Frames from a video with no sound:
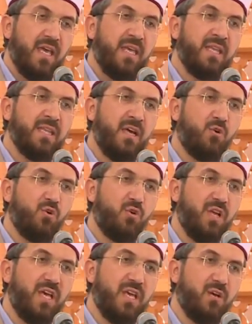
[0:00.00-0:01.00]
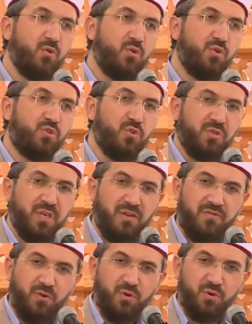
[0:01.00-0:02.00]
اِنَّهُ لَيَوُسٌ
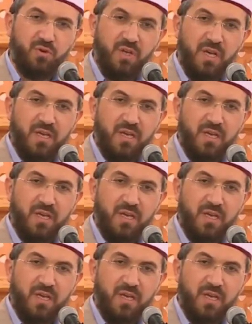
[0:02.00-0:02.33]
كَفُورٌ